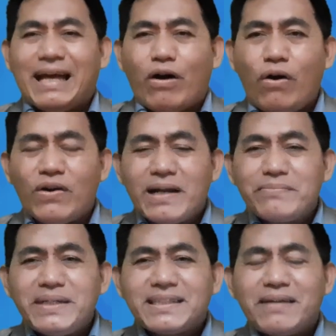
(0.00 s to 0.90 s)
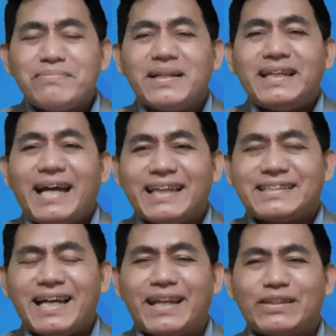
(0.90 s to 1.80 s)
orang bisa melihat
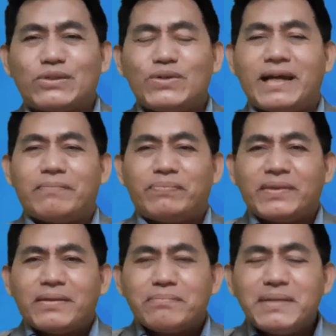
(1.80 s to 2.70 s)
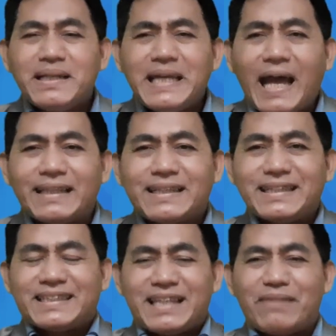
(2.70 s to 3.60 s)
jalan Tuhan, melihat
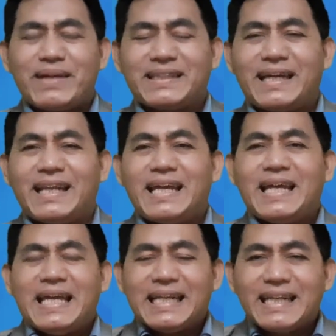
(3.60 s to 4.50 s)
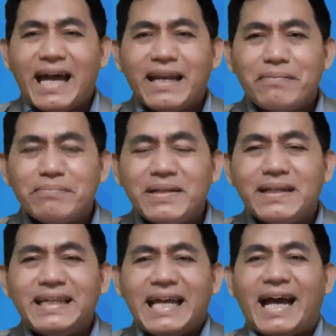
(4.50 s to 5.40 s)
keselamatan, dan
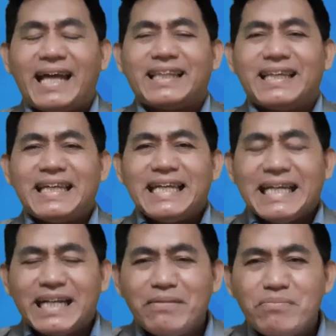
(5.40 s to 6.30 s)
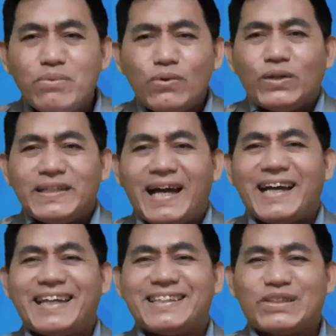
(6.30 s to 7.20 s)
melihat
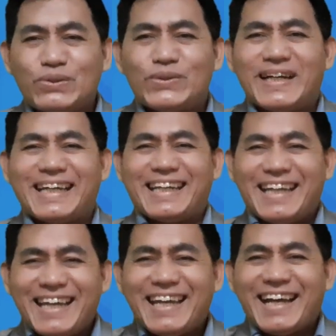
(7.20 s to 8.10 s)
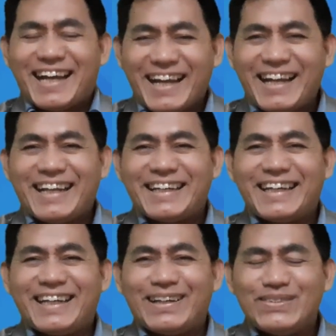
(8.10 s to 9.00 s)
kemuliaan Tuhan.
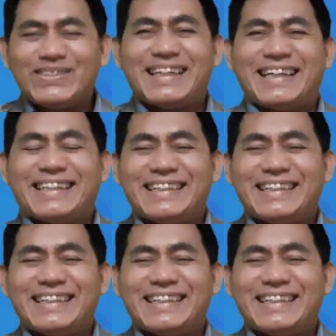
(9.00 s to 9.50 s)
Haleluya.